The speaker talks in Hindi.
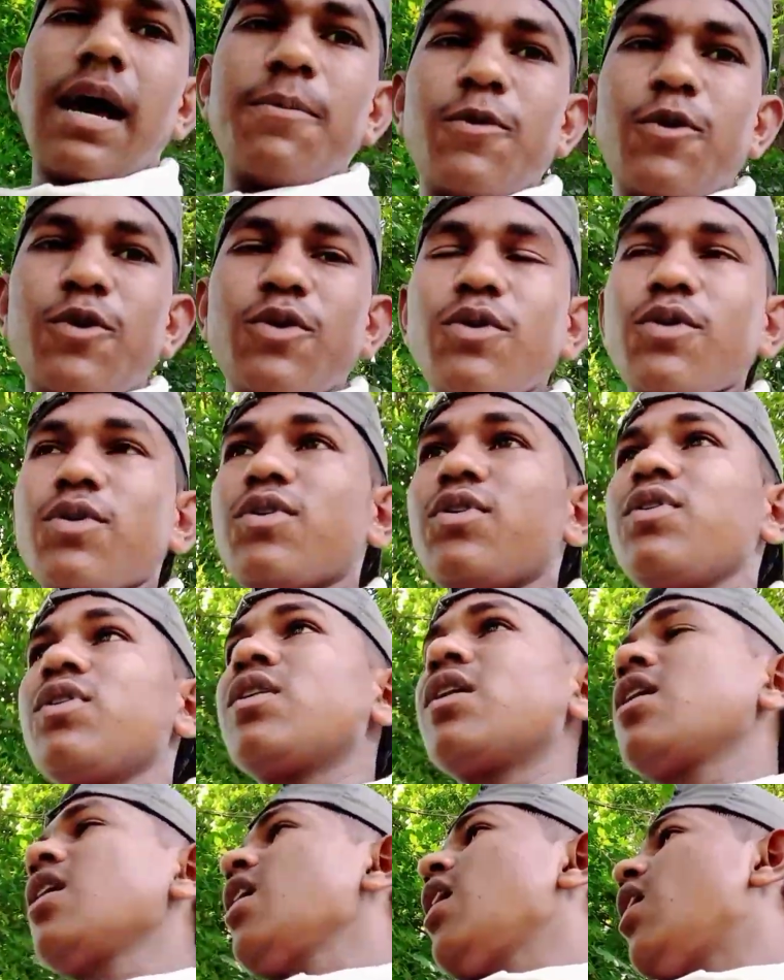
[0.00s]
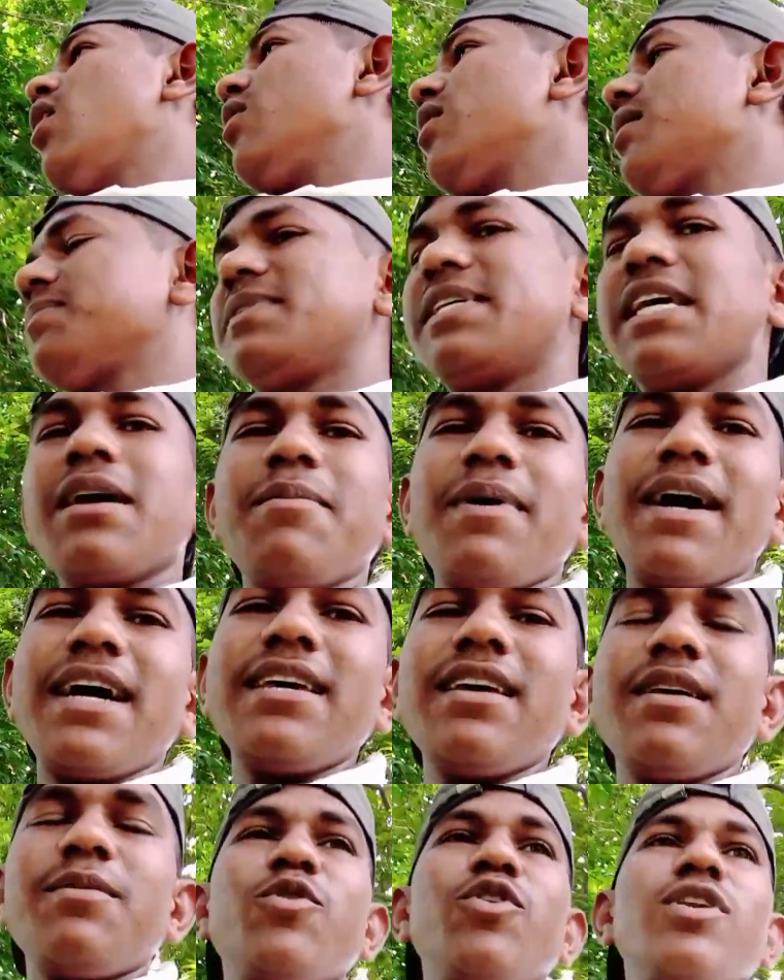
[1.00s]
आप लोगों को और अब शेख भाई
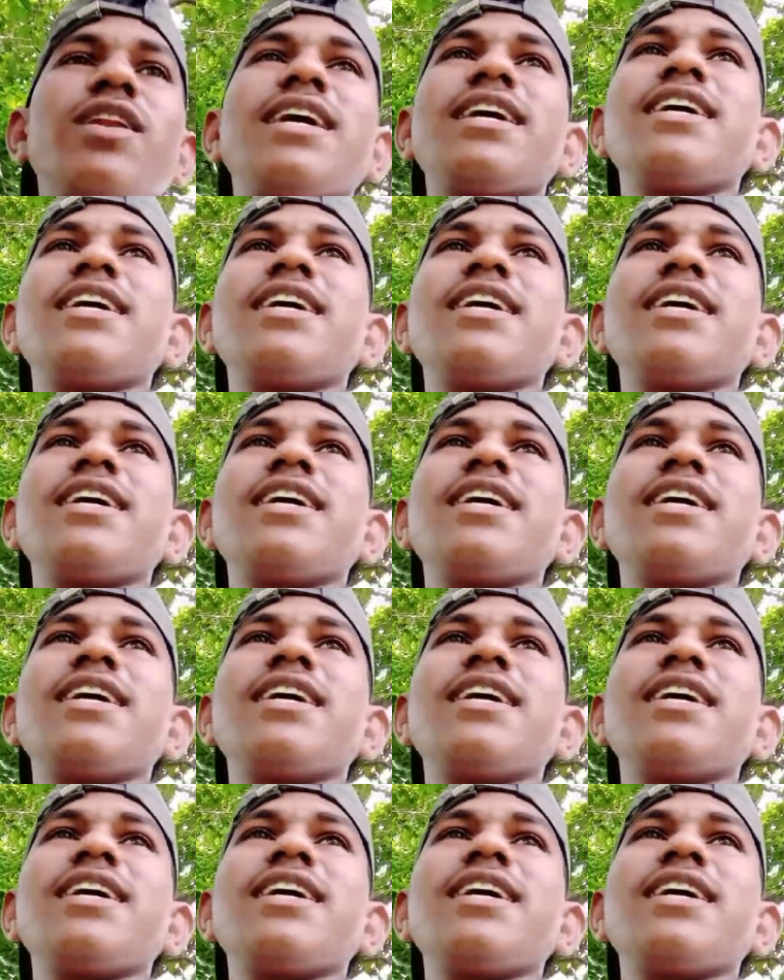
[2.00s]
हैं बोल